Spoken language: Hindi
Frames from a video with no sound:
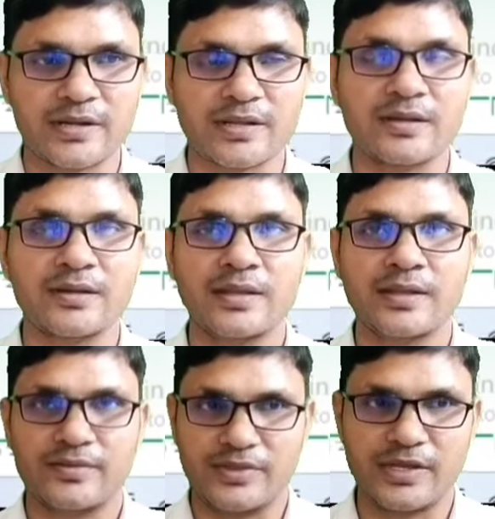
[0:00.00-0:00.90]
करके
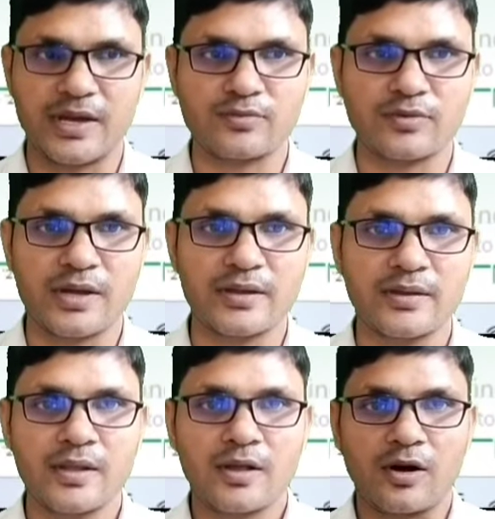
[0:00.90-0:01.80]
दिया हुआ है
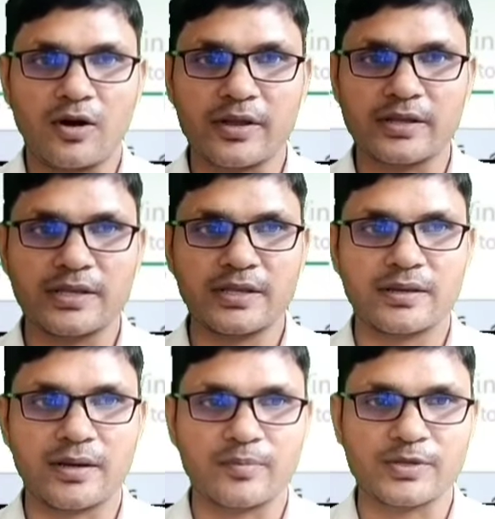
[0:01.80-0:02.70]
और यदि
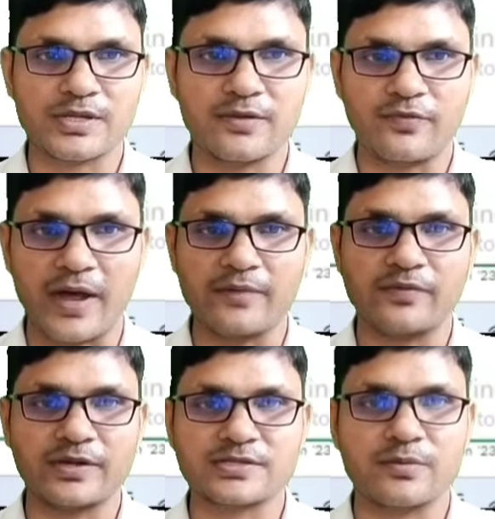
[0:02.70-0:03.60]
पिछले फाइव
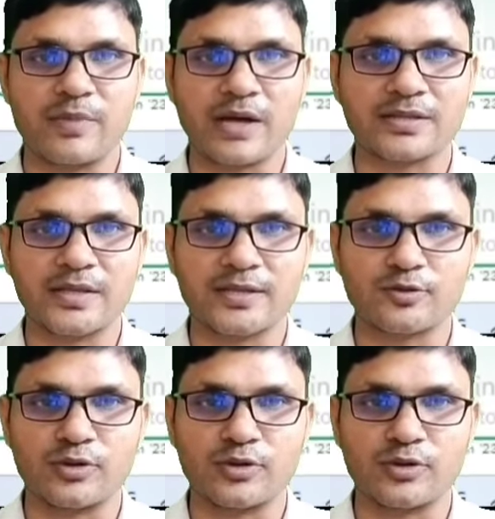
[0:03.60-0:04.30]
इयर्स की बात की जाए तो